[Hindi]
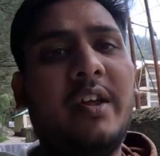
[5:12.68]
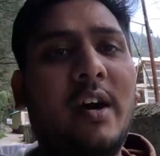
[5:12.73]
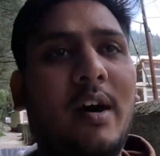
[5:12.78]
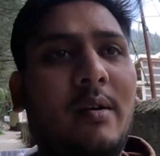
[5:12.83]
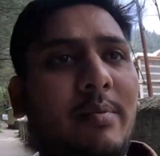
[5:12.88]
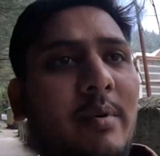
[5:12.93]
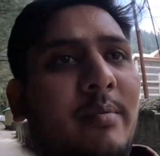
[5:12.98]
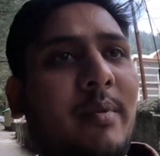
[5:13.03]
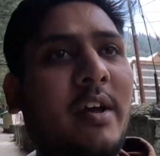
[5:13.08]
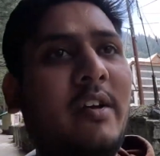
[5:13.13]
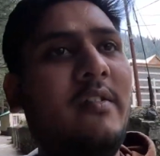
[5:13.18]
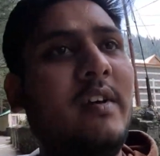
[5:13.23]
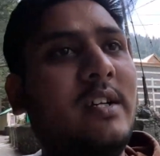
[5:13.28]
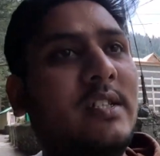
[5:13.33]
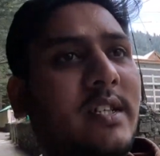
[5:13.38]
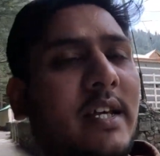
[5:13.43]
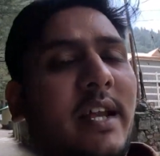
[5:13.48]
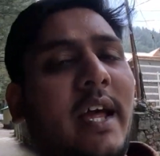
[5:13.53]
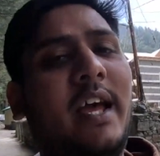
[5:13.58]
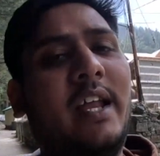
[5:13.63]
और यहाँ पे भाई
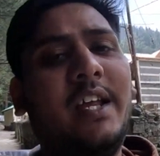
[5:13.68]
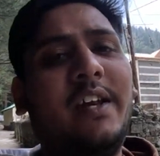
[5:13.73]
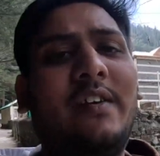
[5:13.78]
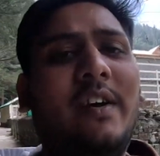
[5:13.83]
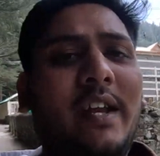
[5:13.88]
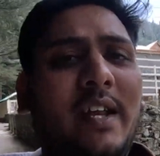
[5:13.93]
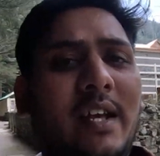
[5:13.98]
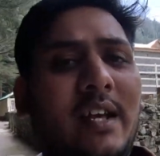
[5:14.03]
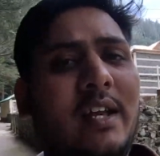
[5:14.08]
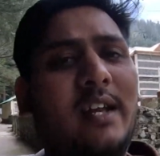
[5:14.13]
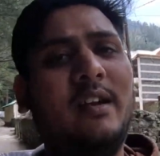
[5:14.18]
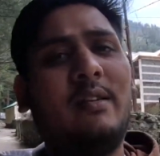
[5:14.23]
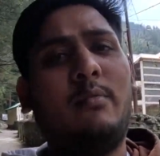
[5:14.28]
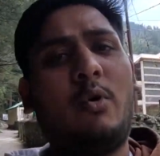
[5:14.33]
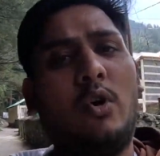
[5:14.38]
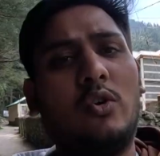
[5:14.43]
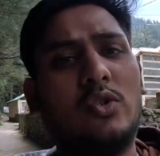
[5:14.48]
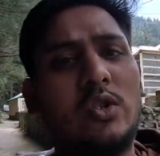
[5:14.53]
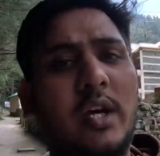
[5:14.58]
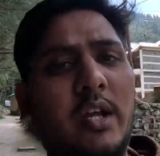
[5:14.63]
वैसे रहने वहने के लिए ना
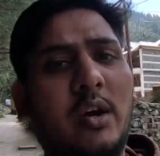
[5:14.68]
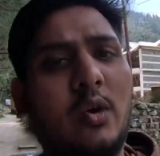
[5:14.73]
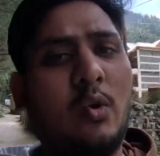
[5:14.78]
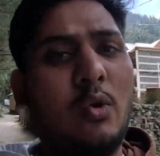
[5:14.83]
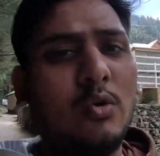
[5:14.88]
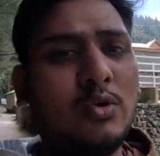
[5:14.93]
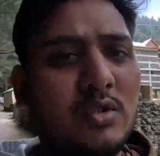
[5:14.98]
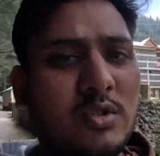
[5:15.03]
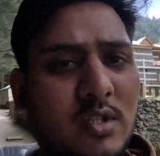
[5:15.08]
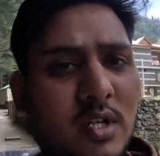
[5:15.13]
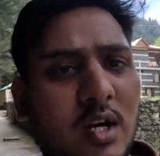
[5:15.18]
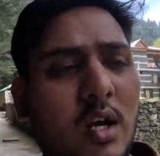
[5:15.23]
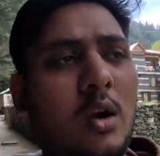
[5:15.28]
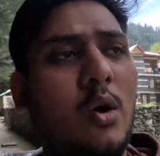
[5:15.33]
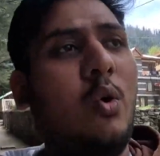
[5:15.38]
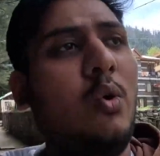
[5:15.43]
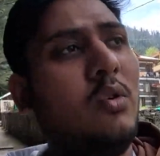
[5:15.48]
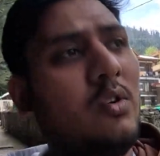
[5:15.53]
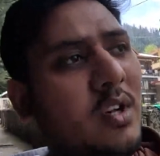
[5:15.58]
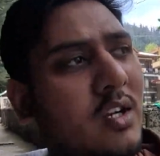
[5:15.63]
बहुत सारे
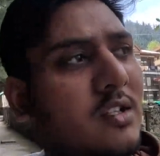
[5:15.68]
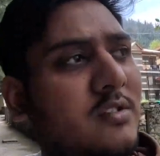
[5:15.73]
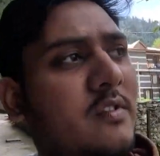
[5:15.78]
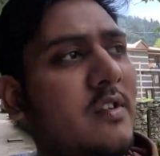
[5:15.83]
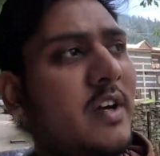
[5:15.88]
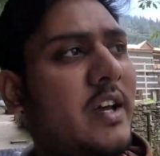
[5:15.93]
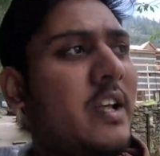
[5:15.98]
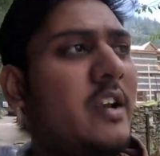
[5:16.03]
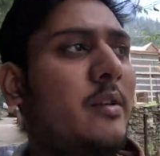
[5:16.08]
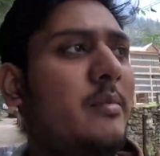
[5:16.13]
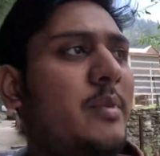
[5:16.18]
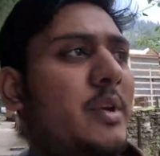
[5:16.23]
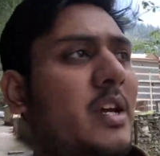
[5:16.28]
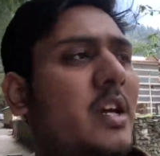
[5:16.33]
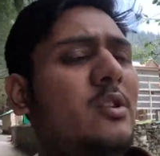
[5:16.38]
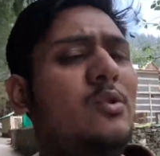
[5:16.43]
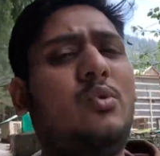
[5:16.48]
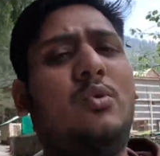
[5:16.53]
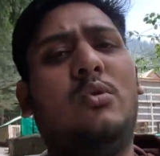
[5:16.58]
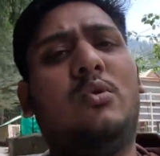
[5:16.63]
हॉस्टल होटल्स वगैरह भी
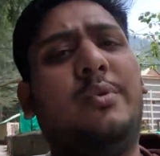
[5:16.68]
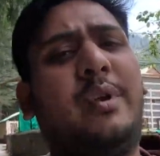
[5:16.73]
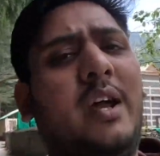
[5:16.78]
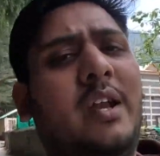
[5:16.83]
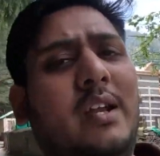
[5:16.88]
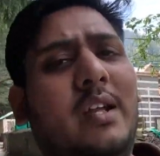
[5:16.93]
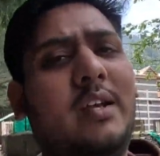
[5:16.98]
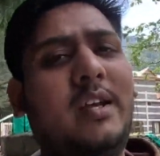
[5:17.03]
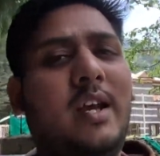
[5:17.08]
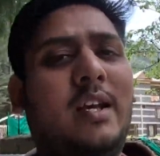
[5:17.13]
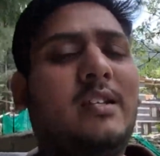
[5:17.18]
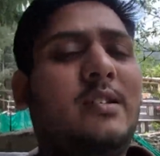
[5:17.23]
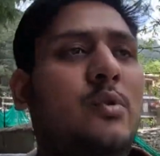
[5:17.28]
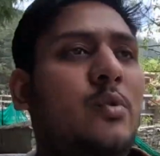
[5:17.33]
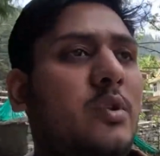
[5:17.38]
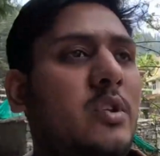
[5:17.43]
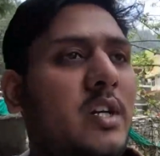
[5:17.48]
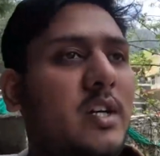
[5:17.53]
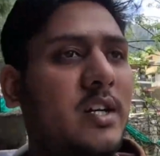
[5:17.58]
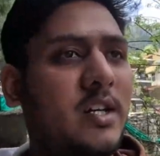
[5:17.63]
हैं तो रहने की ऐसी
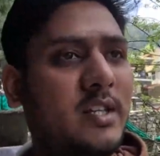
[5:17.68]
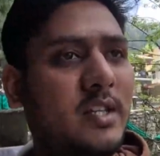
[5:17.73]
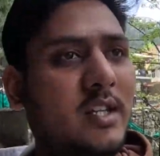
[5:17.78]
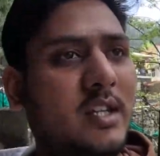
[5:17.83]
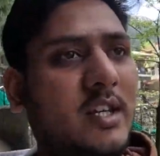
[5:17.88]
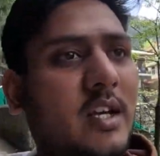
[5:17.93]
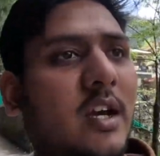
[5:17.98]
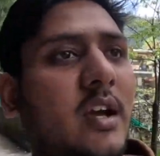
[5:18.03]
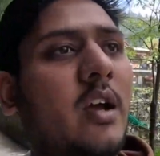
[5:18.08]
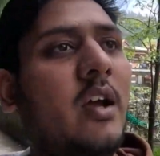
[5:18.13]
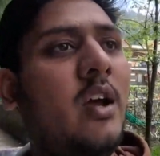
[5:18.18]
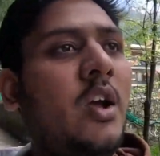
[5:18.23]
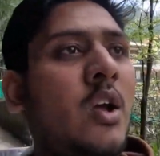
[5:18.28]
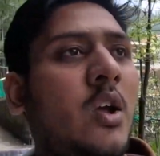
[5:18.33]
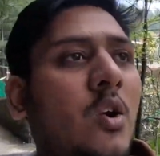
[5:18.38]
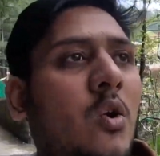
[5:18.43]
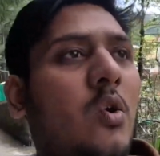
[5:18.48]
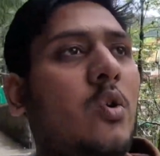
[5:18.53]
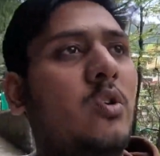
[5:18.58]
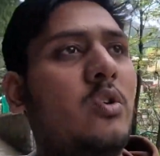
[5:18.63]
कोई दिक्कत नहीं है
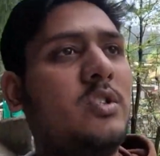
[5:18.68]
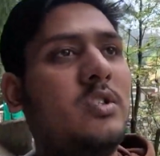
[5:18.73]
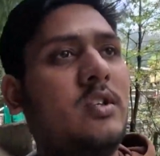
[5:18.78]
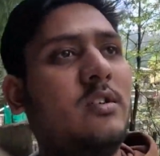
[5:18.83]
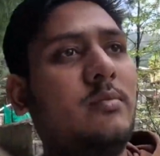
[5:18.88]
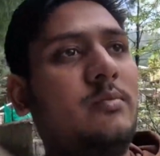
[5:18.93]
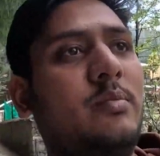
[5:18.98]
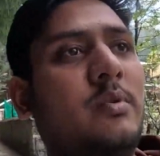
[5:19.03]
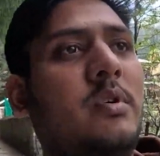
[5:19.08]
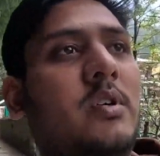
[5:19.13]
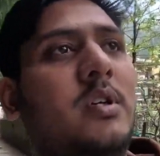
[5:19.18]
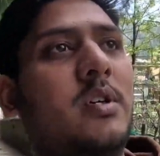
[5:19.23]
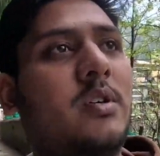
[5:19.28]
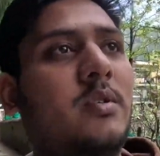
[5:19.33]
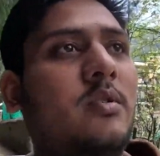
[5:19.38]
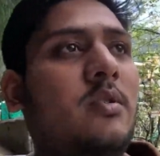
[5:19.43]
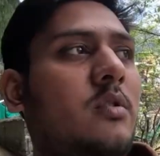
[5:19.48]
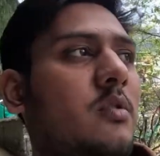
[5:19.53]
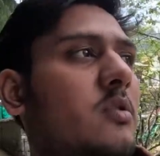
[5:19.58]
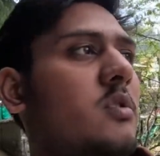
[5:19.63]
और जब
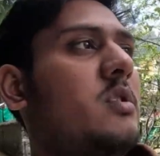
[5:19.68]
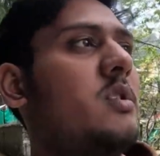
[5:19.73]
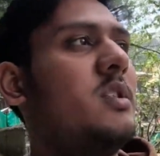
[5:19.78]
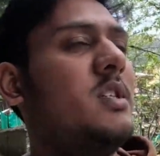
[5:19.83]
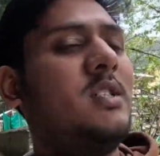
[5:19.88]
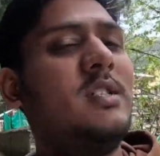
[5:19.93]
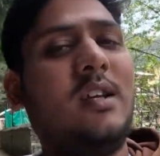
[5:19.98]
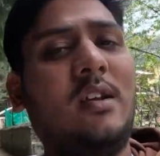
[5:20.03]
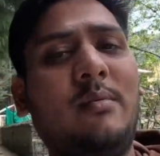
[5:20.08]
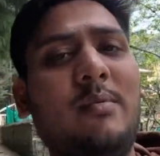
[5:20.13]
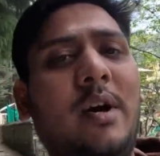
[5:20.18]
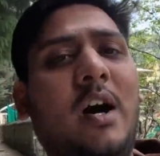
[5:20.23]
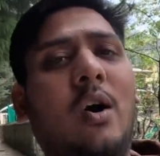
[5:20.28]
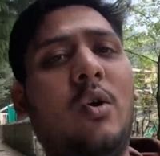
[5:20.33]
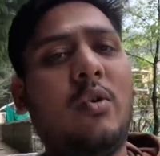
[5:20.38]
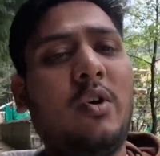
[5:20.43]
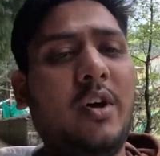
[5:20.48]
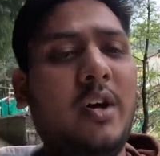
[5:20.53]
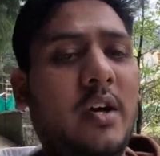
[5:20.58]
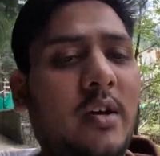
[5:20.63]
सीज़न में
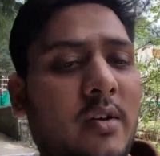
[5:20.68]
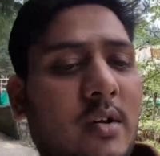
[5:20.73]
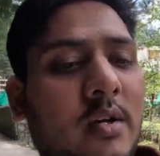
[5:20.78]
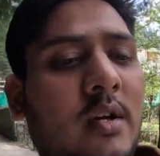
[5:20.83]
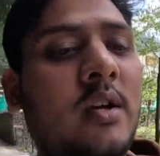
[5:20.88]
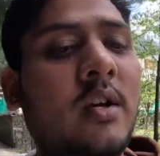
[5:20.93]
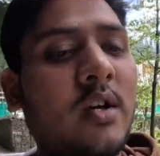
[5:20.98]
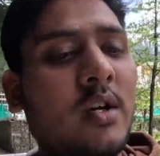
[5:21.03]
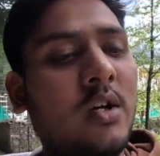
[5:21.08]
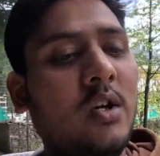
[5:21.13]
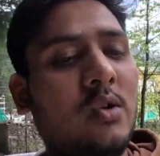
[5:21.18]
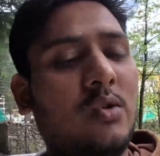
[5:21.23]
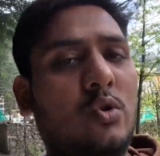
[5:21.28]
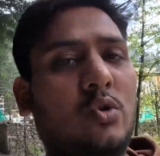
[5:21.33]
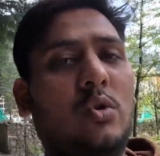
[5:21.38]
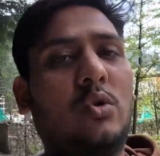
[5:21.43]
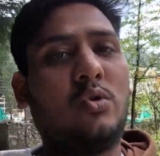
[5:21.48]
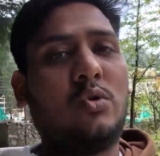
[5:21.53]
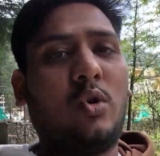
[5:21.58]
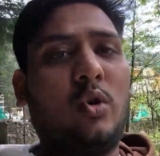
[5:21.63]
आओगे
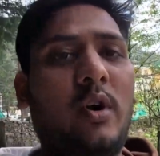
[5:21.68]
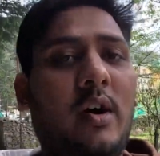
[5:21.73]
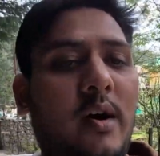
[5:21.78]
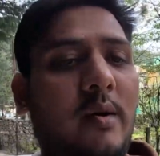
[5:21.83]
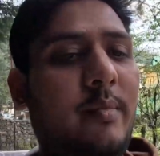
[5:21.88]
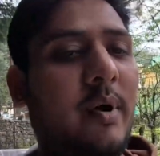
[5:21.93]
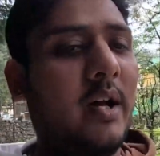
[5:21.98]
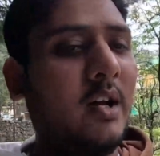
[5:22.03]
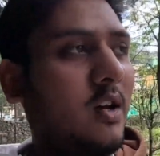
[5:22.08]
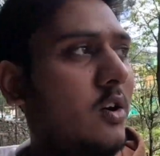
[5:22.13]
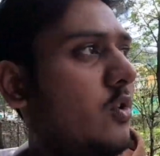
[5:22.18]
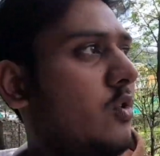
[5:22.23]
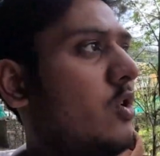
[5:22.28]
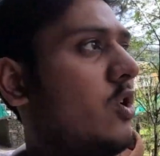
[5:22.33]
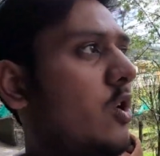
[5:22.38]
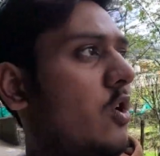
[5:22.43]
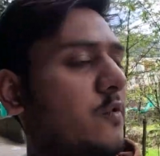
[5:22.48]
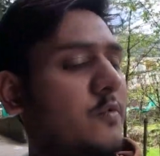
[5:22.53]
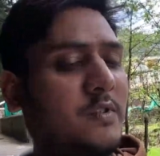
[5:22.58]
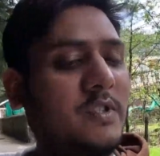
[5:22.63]
तो थोड़ा महंगा
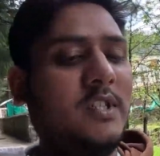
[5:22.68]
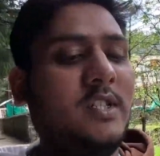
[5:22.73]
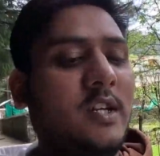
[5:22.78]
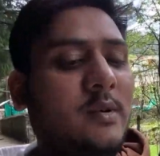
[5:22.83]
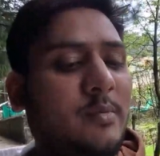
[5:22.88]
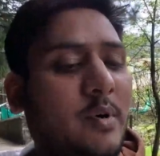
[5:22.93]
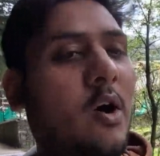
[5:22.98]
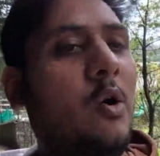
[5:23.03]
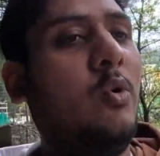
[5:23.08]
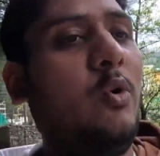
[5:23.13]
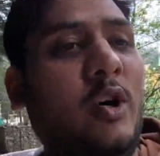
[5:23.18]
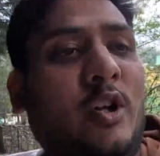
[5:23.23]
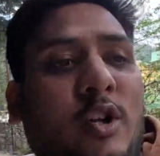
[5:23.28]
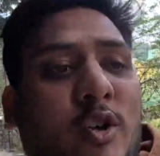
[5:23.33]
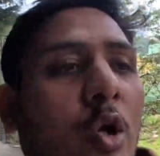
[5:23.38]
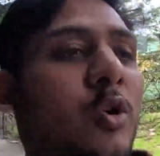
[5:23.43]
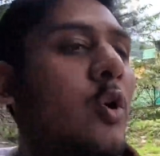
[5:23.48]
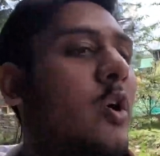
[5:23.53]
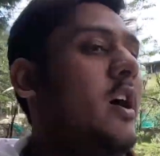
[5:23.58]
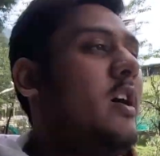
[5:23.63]
होगा ऑफ सीज़न में आओगे
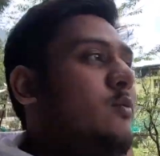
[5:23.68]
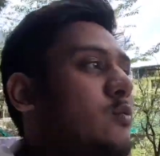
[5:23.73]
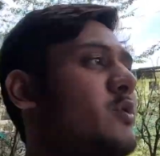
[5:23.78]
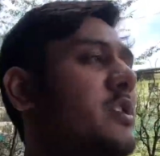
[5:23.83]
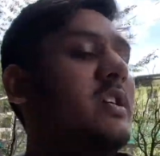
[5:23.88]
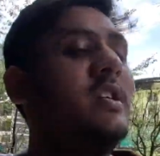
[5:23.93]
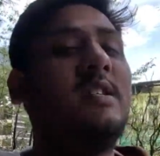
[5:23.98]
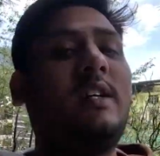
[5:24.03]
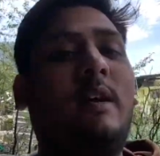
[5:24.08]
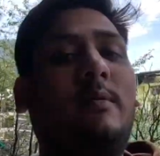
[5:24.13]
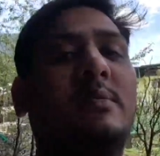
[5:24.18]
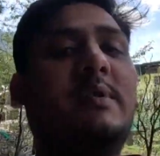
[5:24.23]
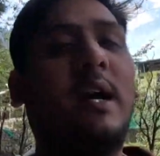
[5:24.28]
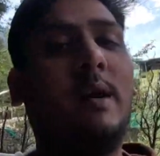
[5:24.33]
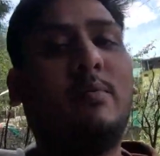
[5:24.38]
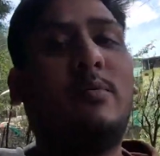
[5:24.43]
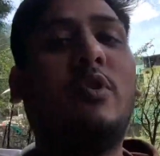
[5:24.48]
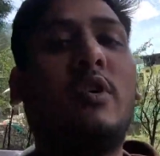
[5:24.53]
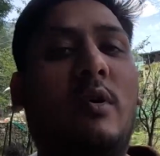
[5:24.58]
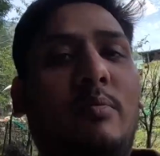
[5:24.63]
तो थोड़ा उसी हिसाब
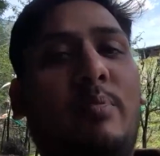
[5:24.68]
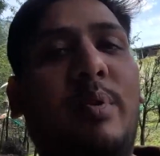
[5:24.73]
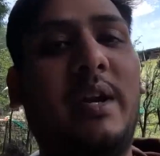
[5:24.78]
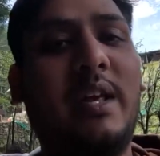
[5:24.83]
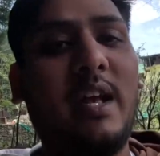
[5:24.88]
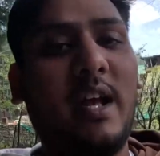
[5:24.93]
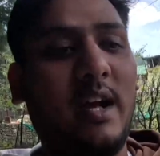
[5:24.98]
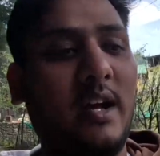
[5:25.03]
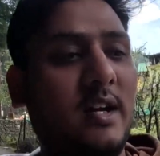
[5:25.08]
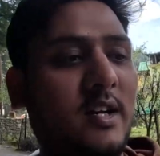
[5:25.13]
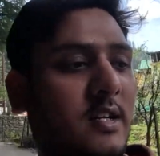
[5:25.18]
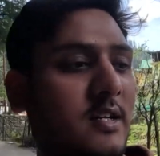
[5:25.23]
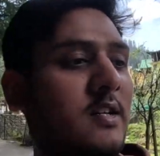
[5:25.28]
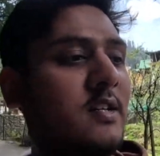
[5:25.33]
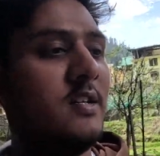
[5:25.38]
से आपको कम पड़ जाएगा